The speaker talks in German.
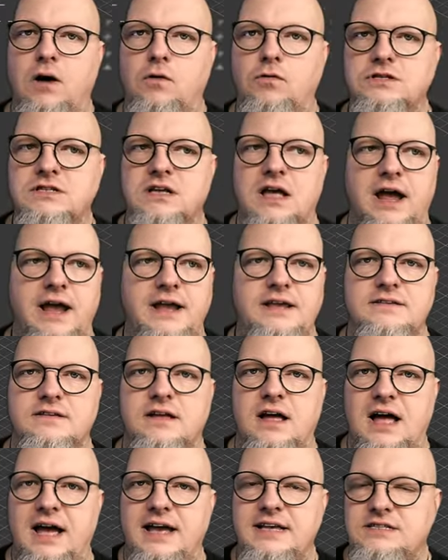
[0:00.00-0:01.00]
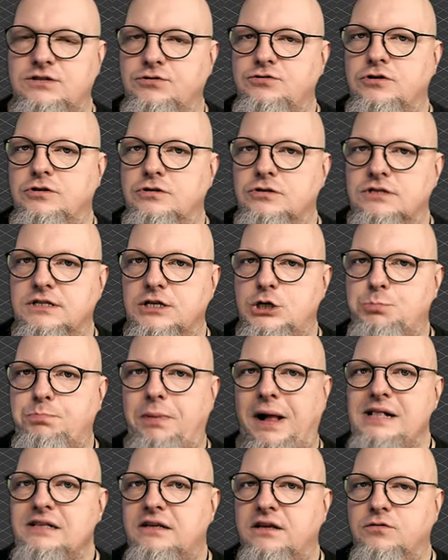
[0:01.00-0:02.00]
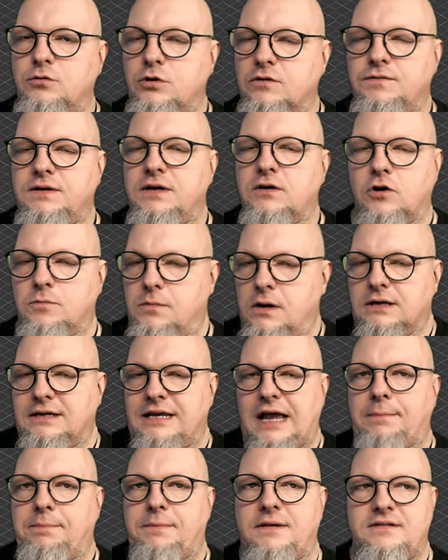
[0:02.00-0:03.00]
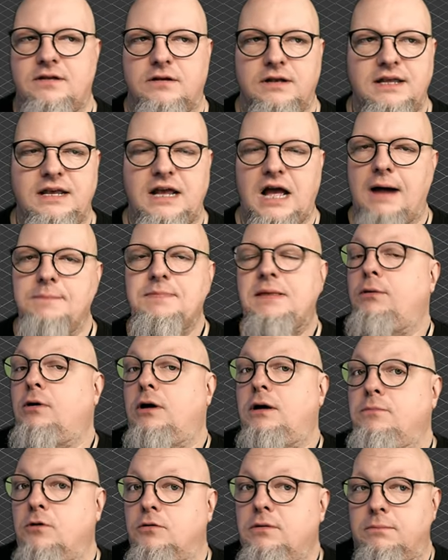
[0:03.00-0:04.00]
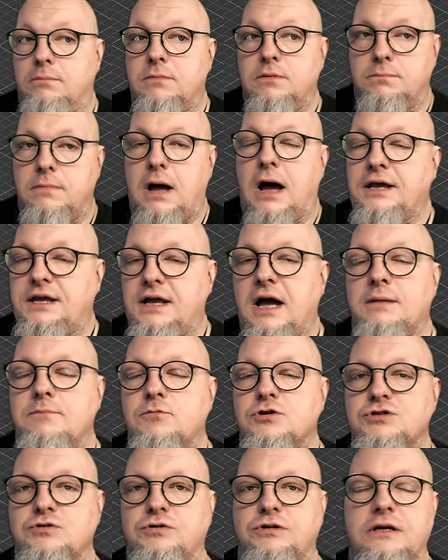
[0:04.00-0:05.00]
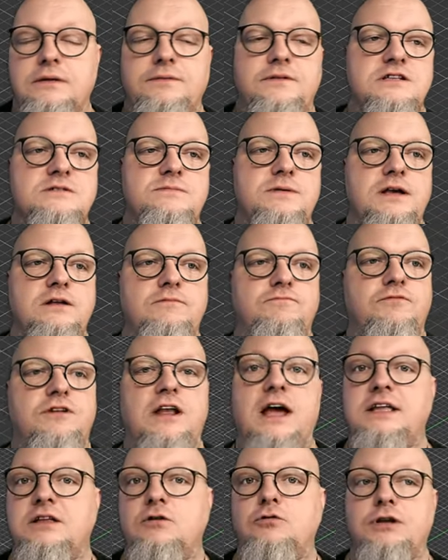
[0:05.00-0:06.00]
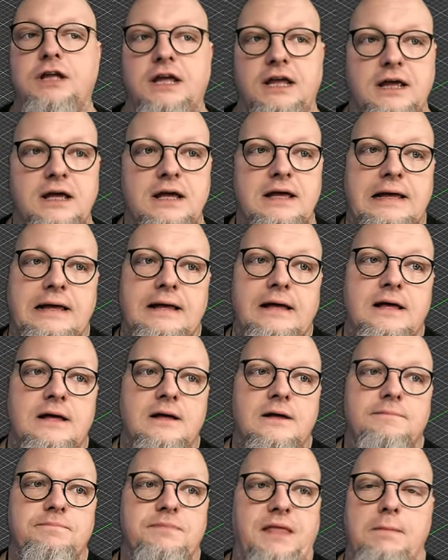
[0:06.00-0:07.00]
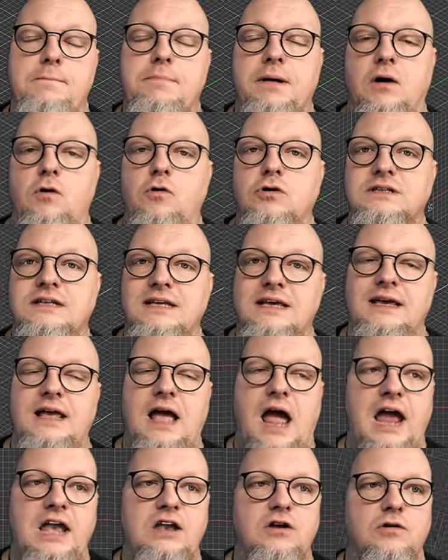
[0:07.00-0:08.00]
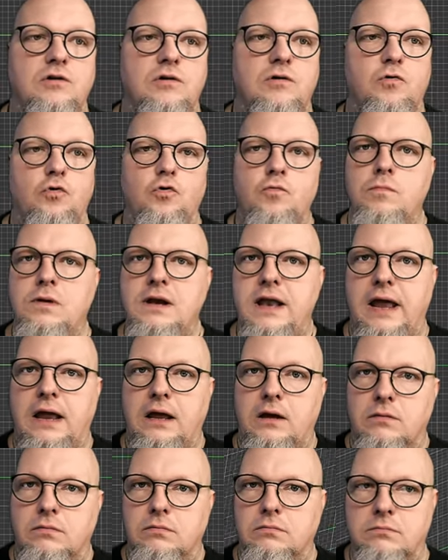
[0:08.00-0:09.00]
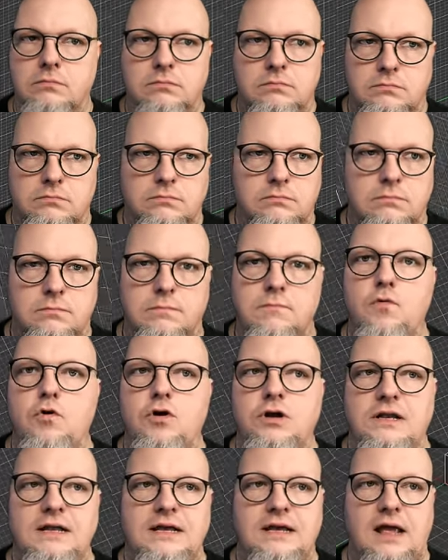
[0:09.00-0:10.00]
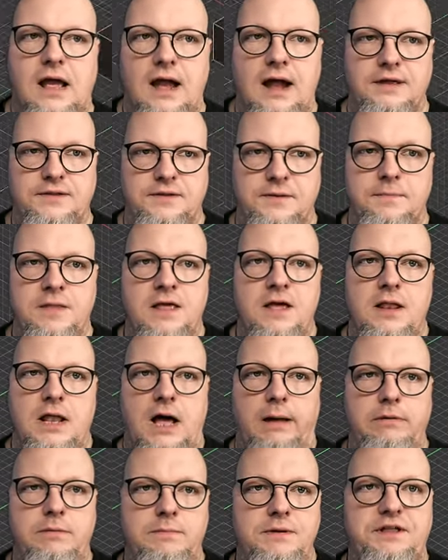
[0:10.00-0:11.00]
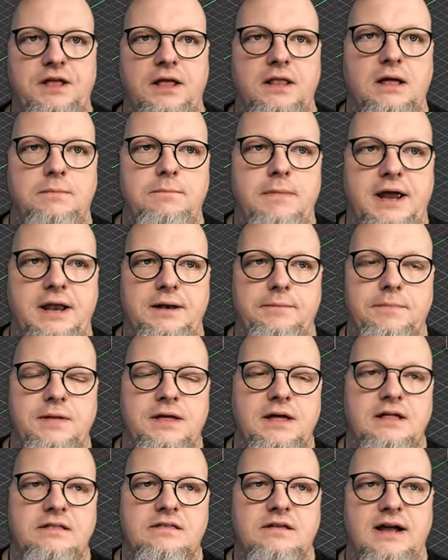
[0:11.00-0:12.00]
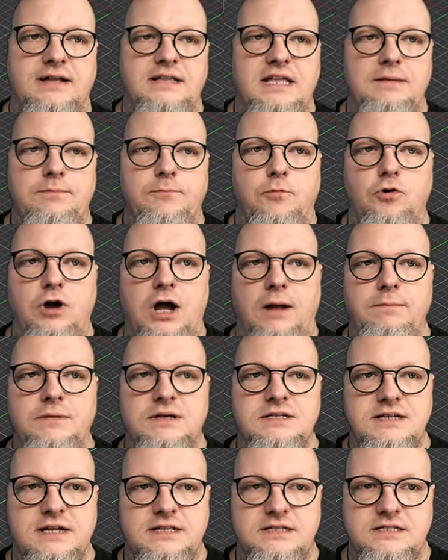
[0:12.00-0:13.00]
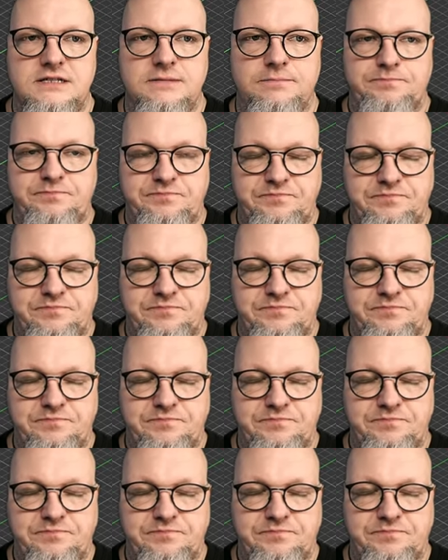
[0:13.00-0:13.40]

ausreißt und, und, sich spaltet oder wie auch immer. Ich habe das noch nicht gehabt, aber immer mache ich ja immer so, ne? Deswegen vielleicht auch nicht. Dann brauchte ich eine Umlenkmöglichkeit. Da habe ich mich dann an mein 3D-Programm gesetzt,